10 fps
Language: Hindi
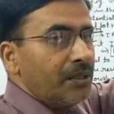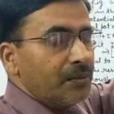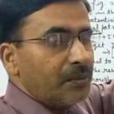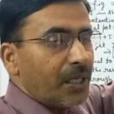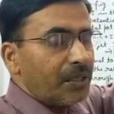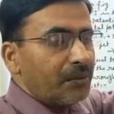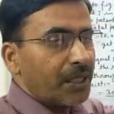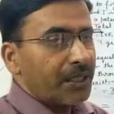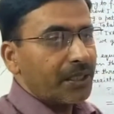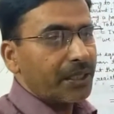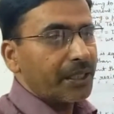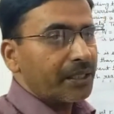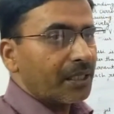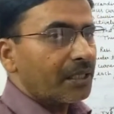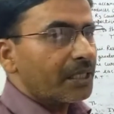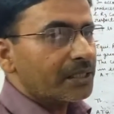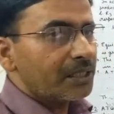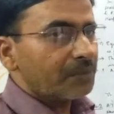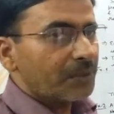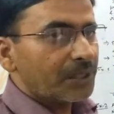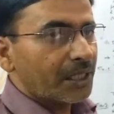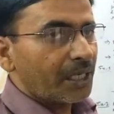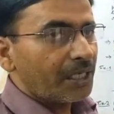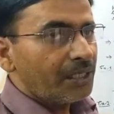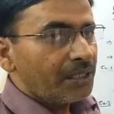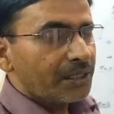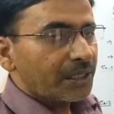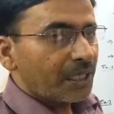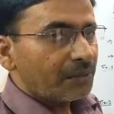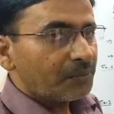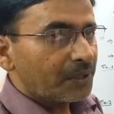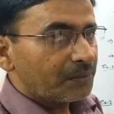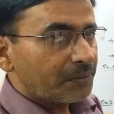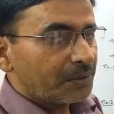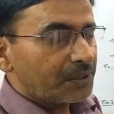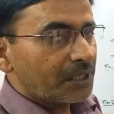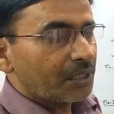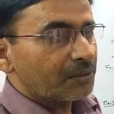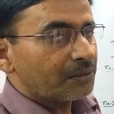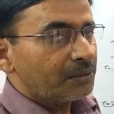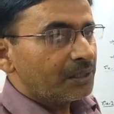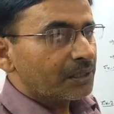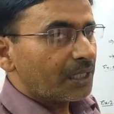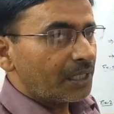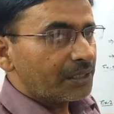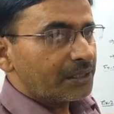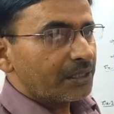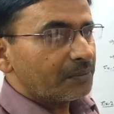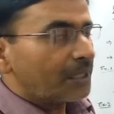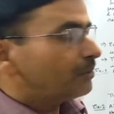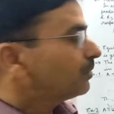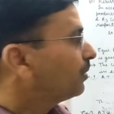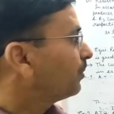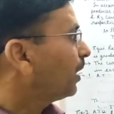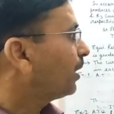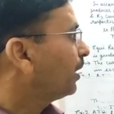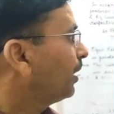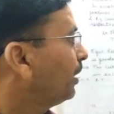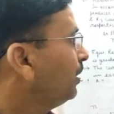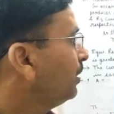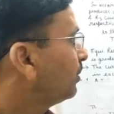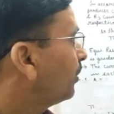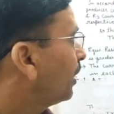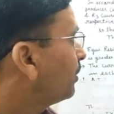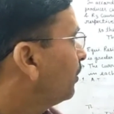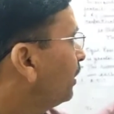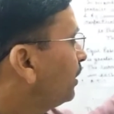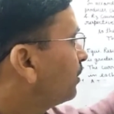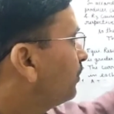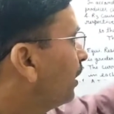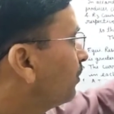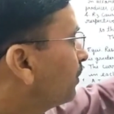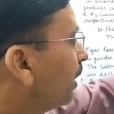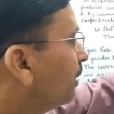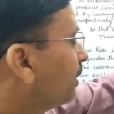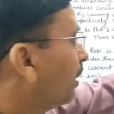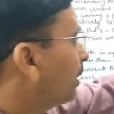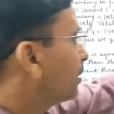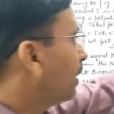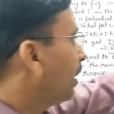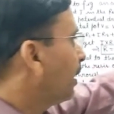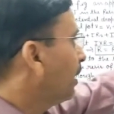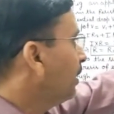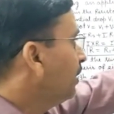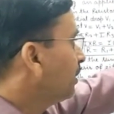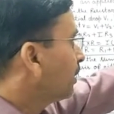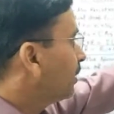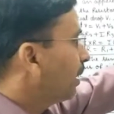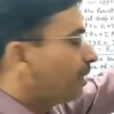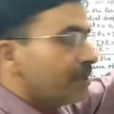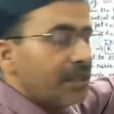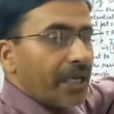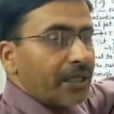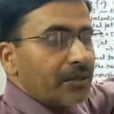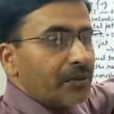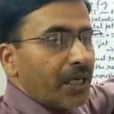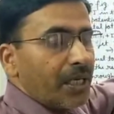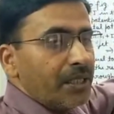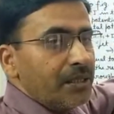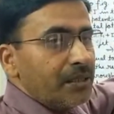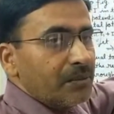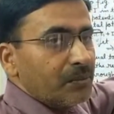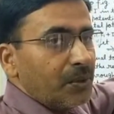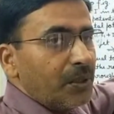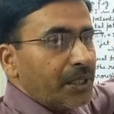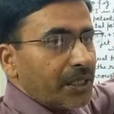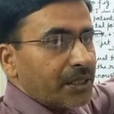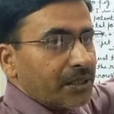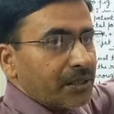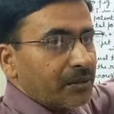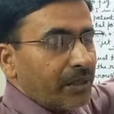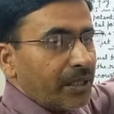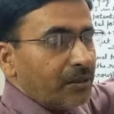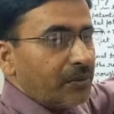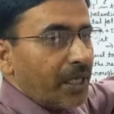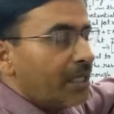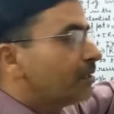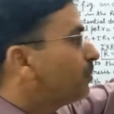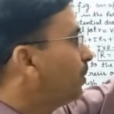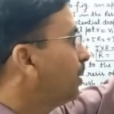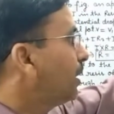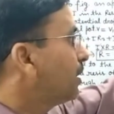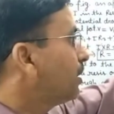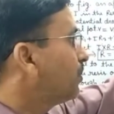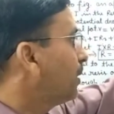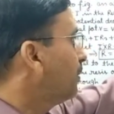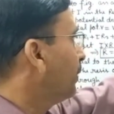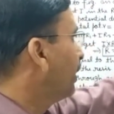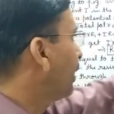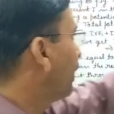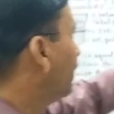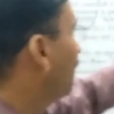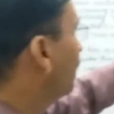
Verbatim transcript: बार बार इंडिकेट करना इसलिए पड़ रहा है कि आप कंफ्यूज ना हो कहा से ये वैल्यूज हम ला रहे हैं तो एक्चुअली इसमें हम क्या दिखाना चाह रहे हैं कि दैट इज द इक्विवेलेंस वोल्टेज तो इक्विवेलेंस वोल्टेज किस पर डिपेंड करेगा